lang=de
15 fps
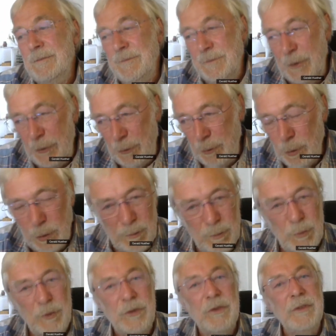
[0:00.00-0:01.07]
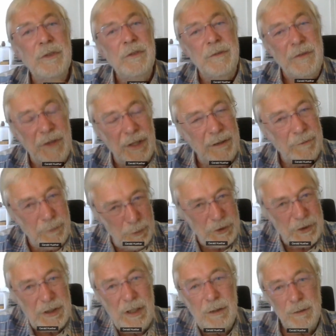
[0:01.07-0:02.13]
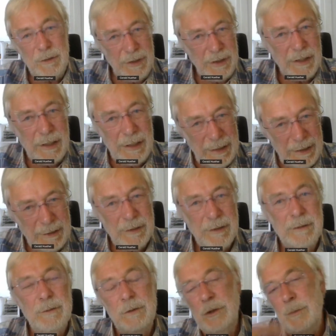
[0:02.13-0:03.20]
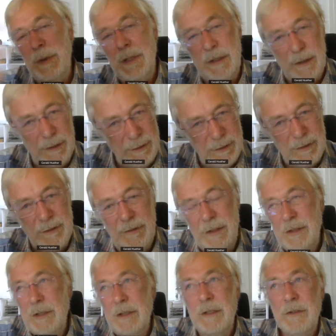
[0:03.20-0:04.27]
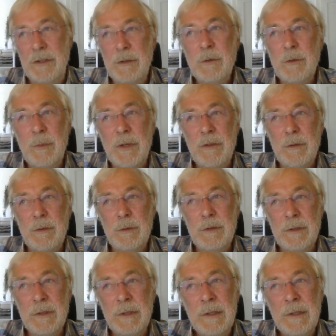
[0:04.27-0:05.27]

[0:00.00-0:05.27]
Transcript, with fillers: versuchen mussten, den Vorstellungen ihrer Eltern und später irgendwelcher Erziehungspersonen